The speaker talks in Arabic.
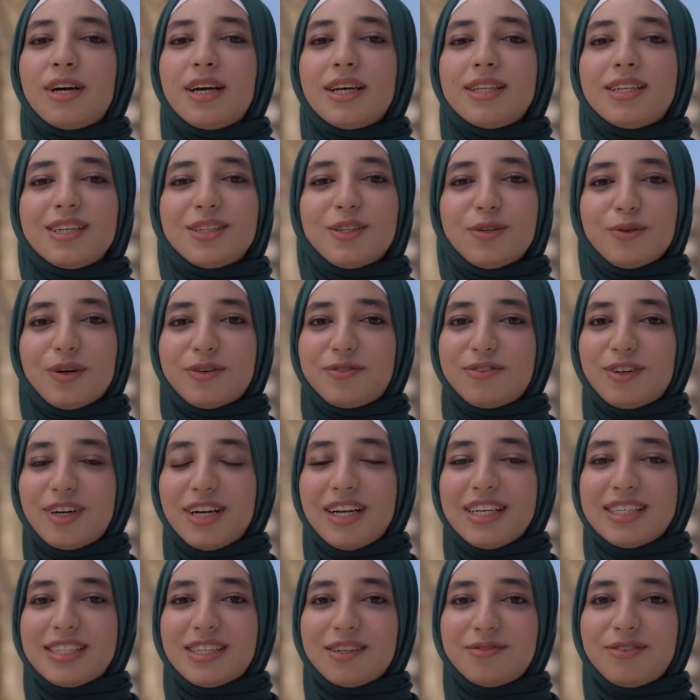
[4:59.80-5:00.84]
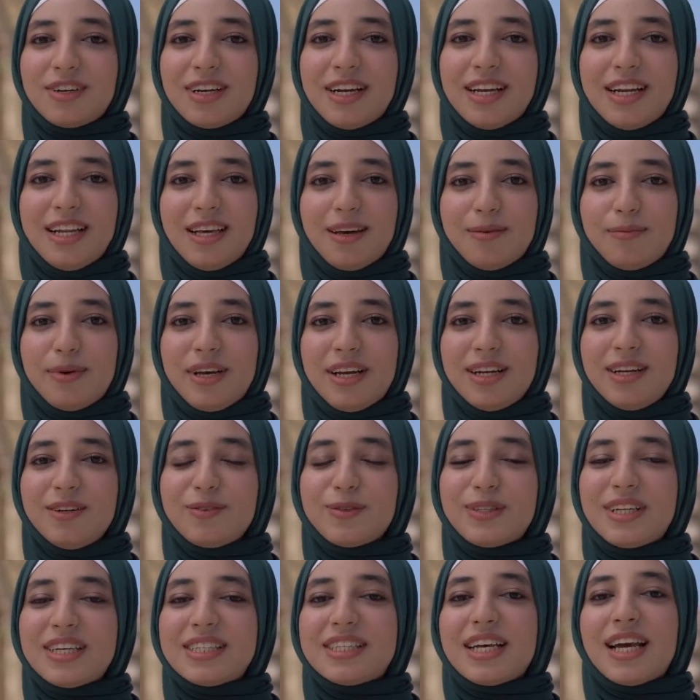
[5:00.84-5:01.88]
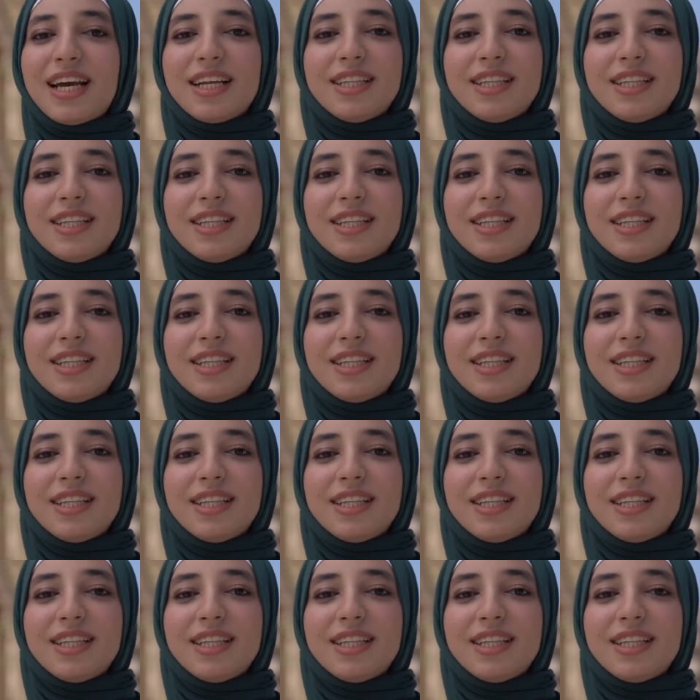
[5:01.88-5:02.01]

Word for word: الجامعه قدرت توفر لي سفر لليابان وده